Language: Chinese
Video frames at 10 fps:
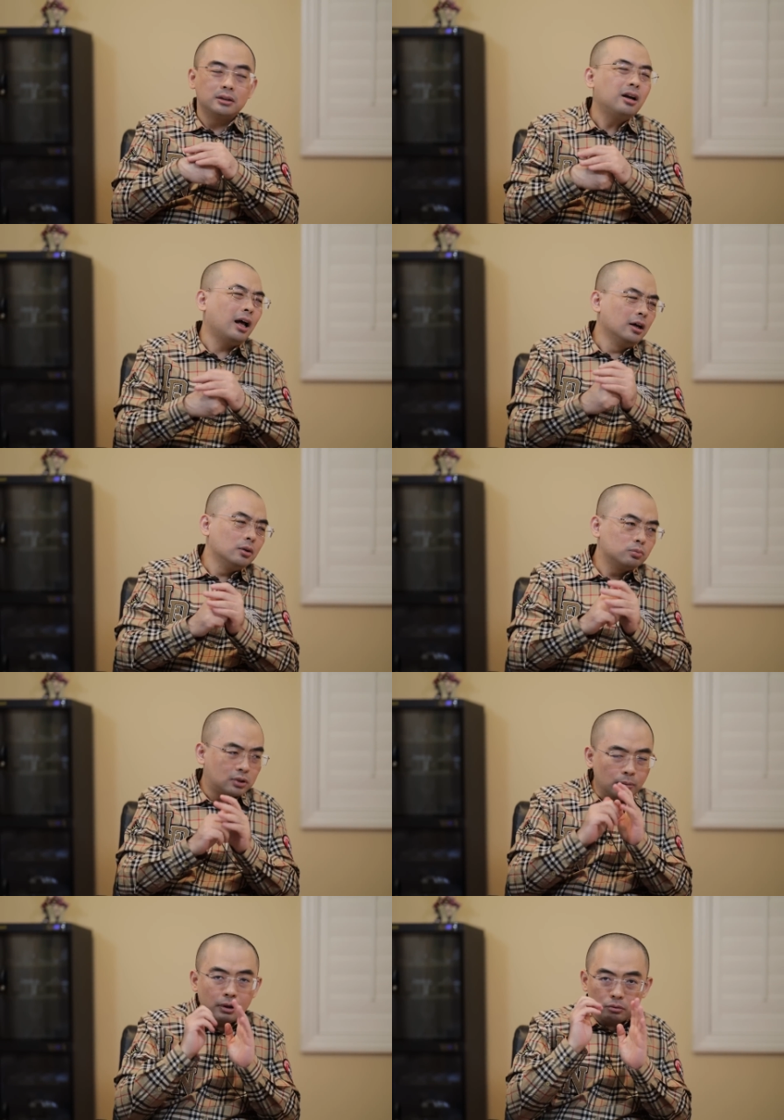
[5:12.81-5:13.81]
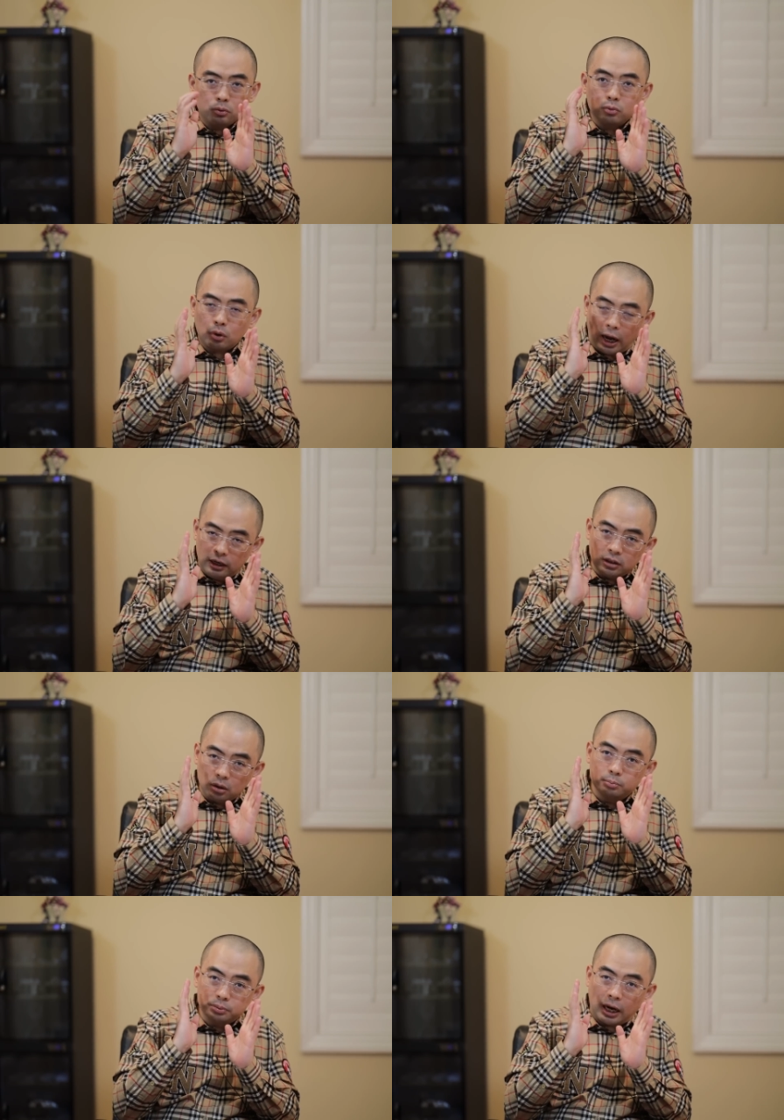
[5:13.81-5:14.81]
当然了，咱们还
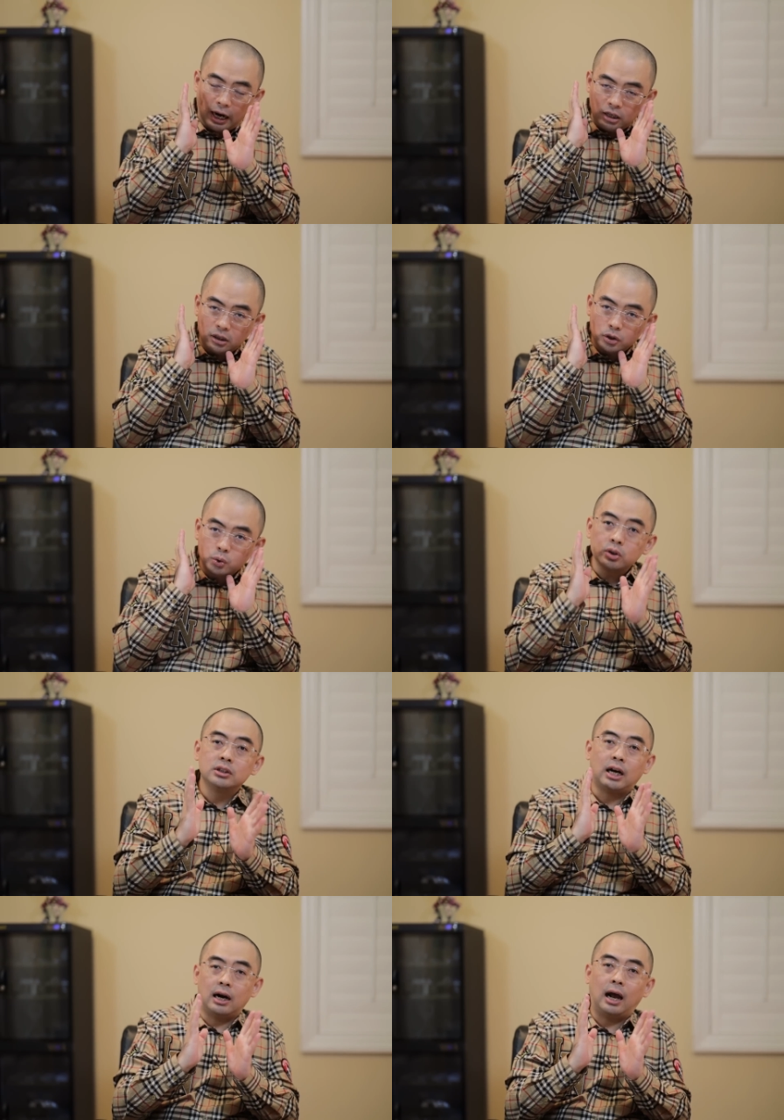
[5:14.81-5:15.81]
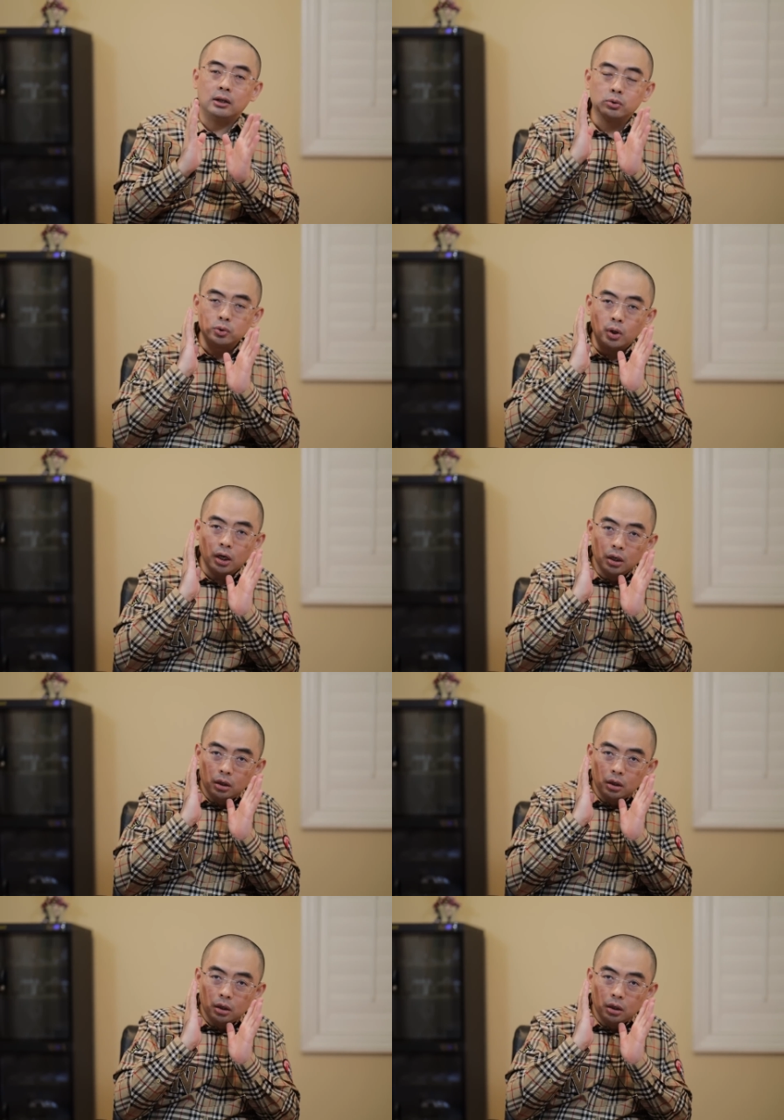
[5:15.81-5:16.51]
要还要说一下啊，就是说